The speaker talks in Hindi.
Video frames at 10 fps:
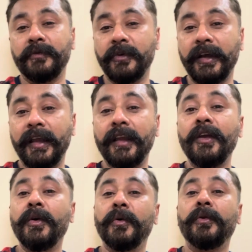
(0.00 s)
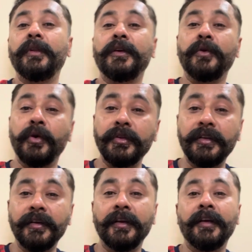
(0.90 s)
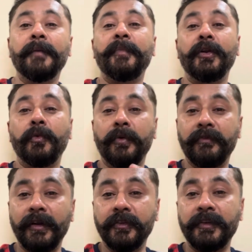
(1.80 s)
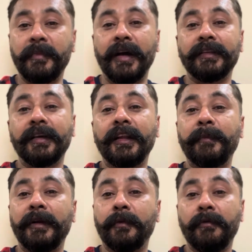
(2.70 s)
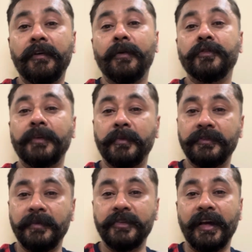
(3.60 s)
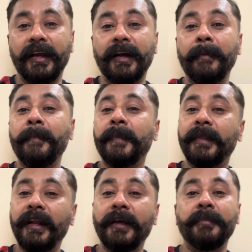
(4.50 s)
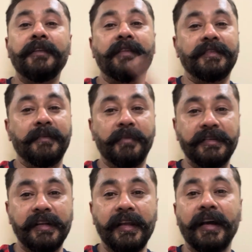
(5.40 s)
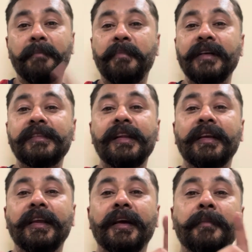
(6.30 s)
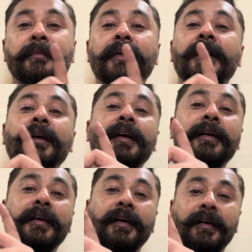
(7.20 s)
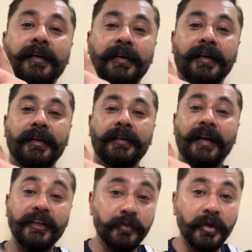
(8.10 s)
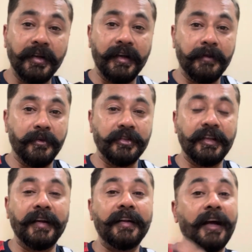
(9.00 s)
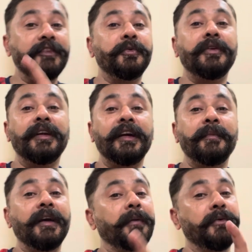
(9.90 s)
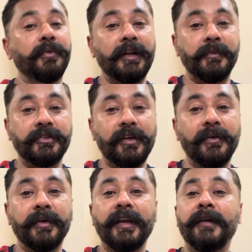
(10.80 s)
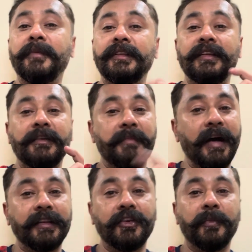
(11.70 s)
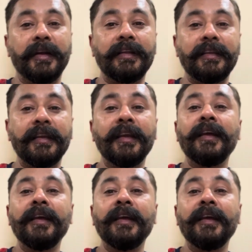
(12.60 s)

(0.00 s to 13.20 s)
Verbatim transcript: वो गए उन्होंने खुद पेट्रोल पम्प वालों से बात करी पेट्रोल पम्प वालों को सबको समझाया देन हमने वहाँ से बस लिया बस लेके हम ट्रांसपोर्ट नगर पहुँचे ट्रांसपोर्ट नगर में अब ढूंढना मुश्किल हो गया बतने से बात नहीं हो पा रही थी